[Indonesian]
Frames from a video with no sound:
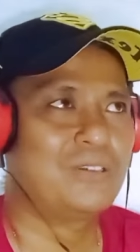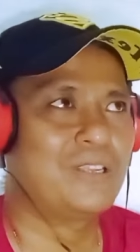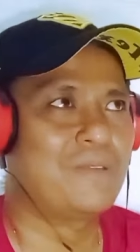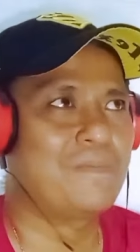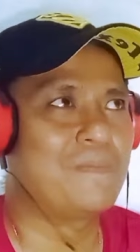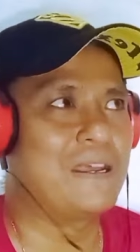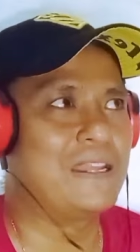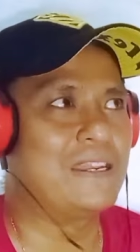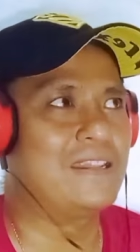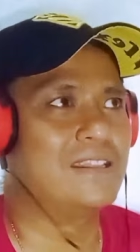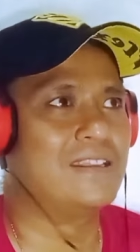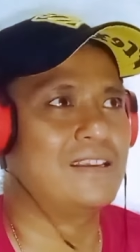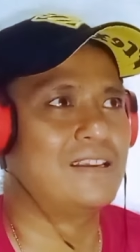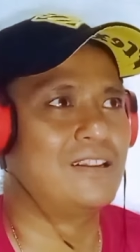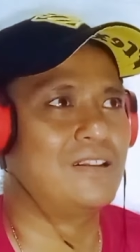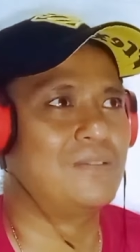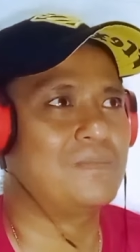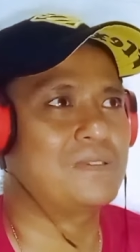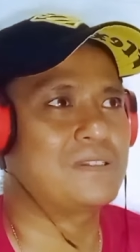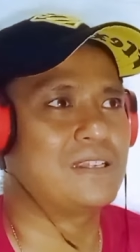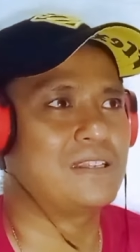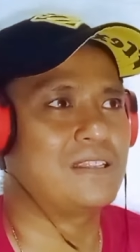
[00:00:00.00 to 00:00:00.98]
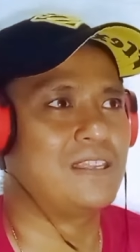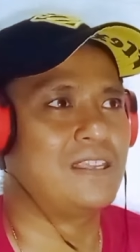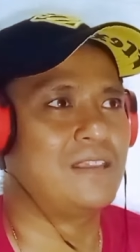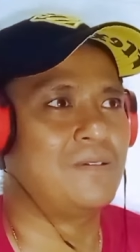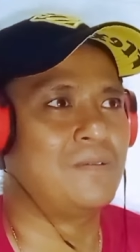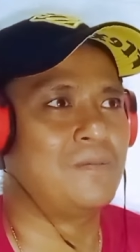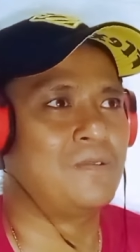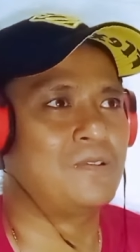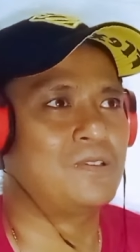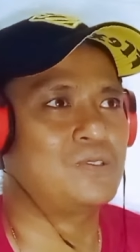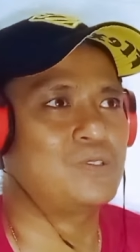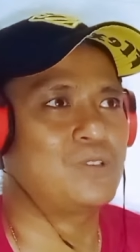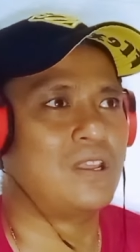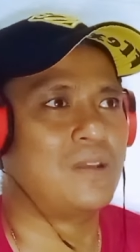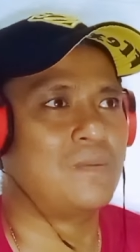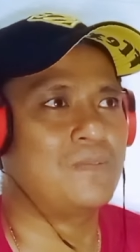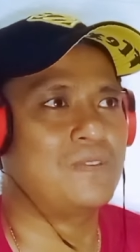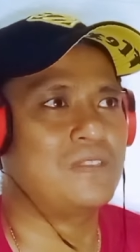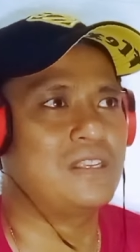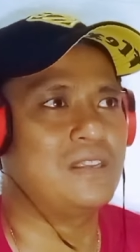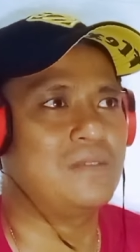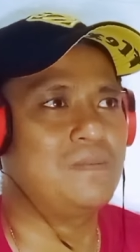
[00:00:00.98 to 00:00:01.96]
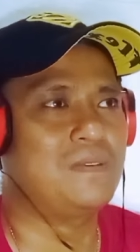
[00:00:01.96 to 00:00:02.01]
itu gimana ya kalau misalnya yang
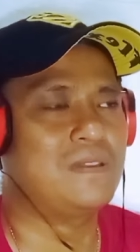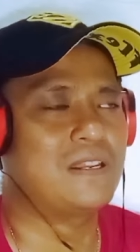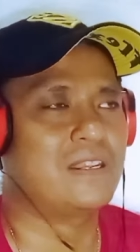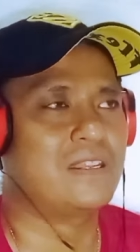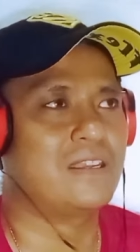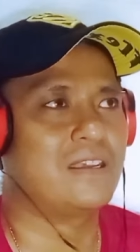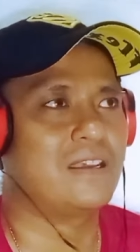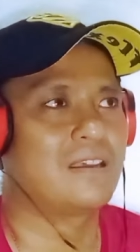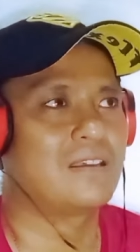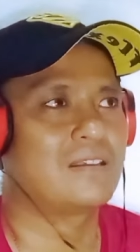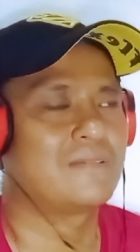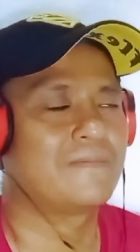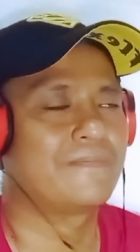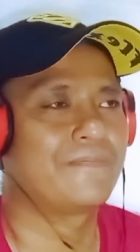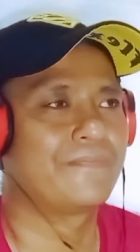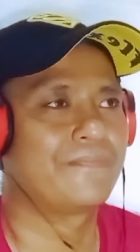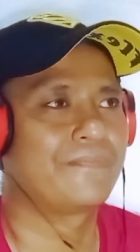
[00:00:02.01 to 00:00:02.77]
suka mencibir ya